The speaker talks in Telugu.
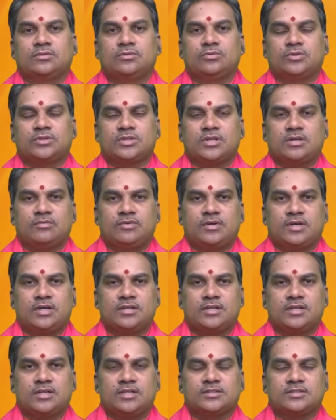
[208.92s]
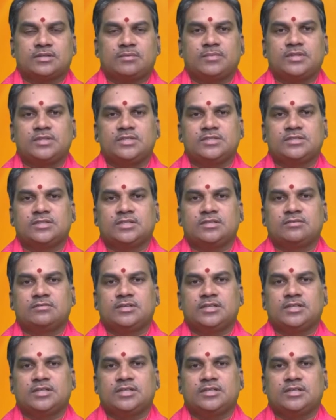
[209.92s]
నూతన వాహనానికి
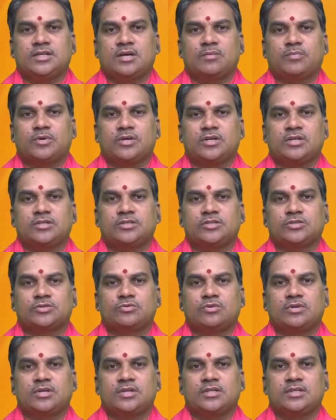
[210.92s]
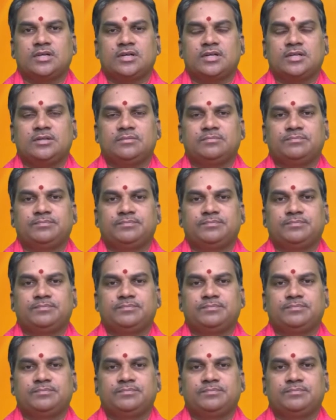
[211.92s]
సంబంధించినటువంటి ఏర్పాట్లు చేసుకోవడానికి కానీ